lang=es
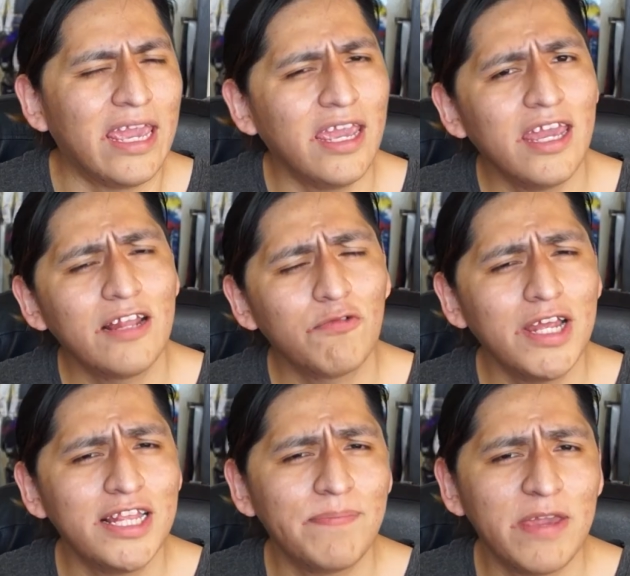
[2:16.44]
El
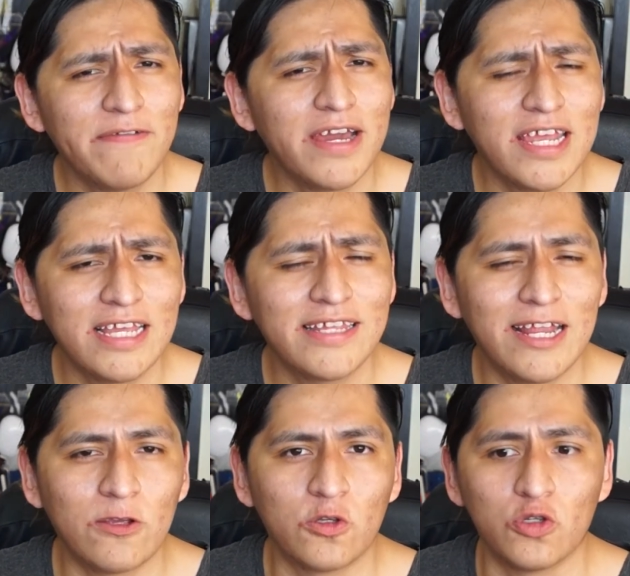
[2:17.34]
cual el DPI varía
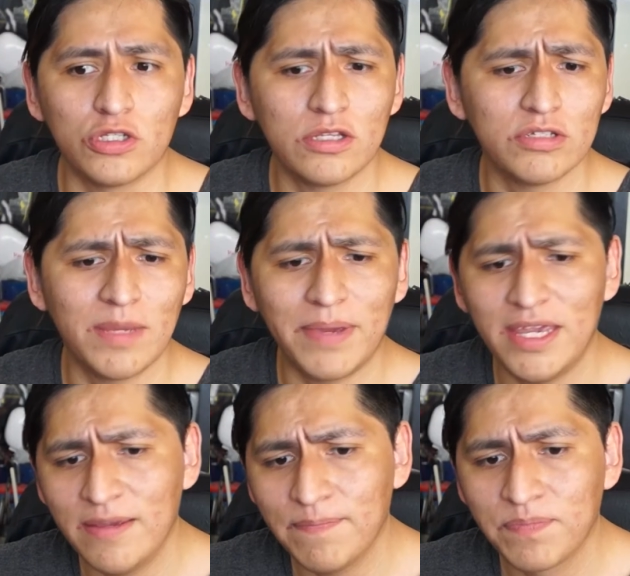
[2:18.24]
entre los 800
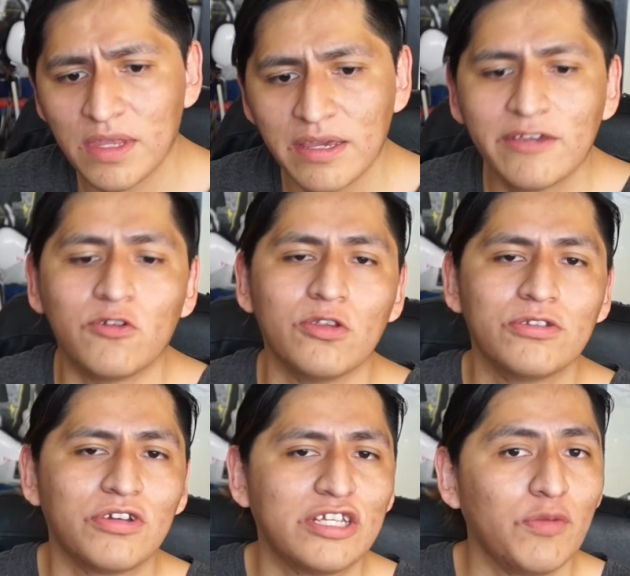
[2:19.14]
DPI, con
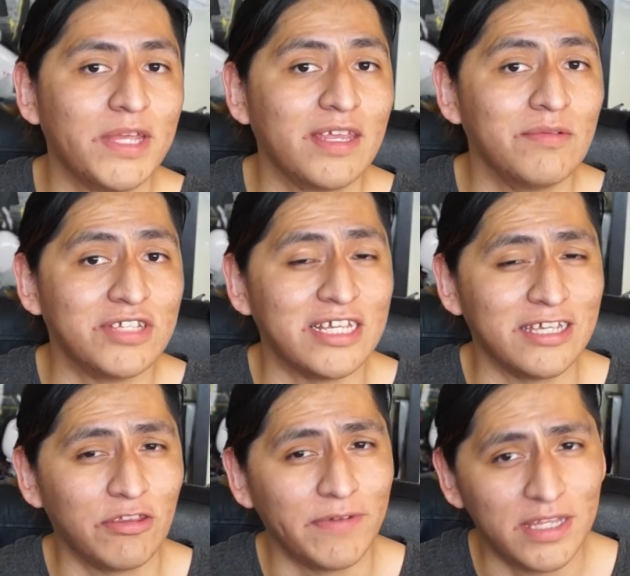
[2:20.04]
dos toques aumentamos a
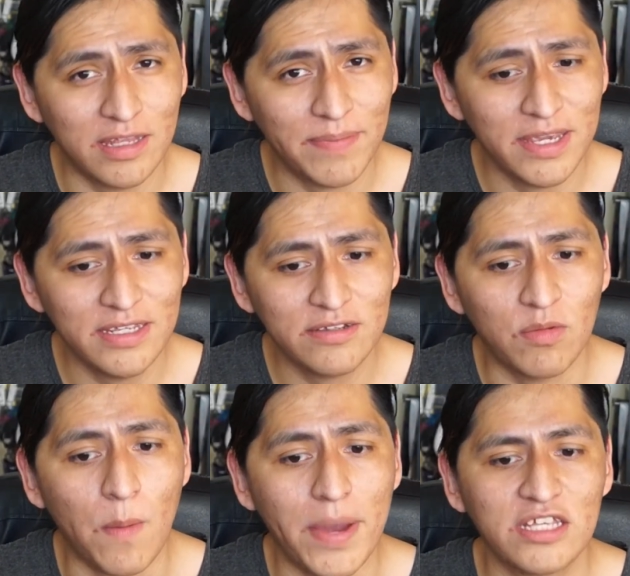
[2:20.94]
120 dpi
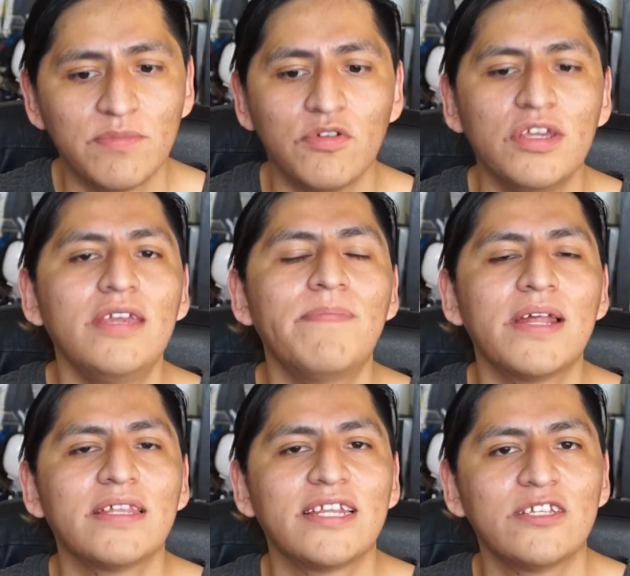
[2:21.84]
como máximo y
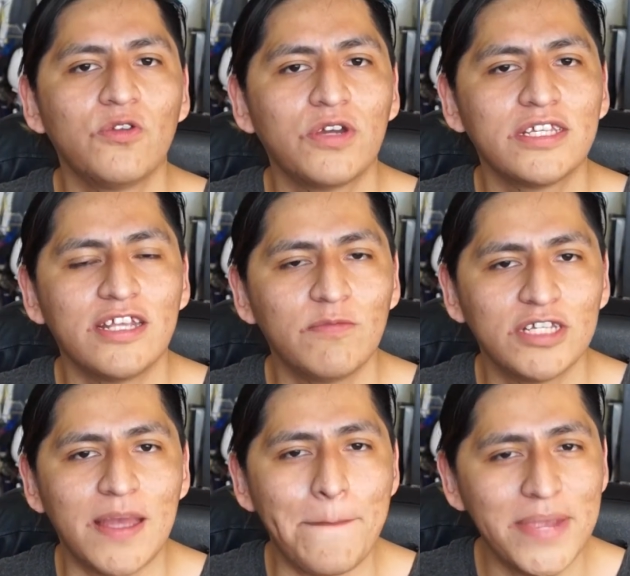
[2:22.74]
para tres toques
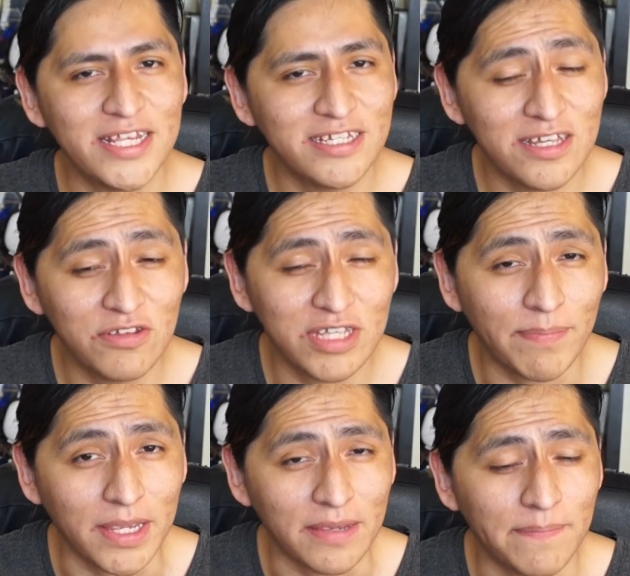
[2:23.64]
tenemos hasta 1600
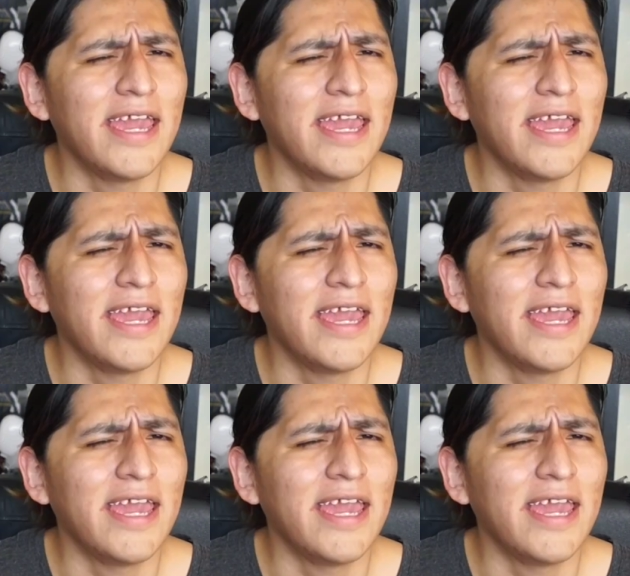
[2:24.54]
dpi.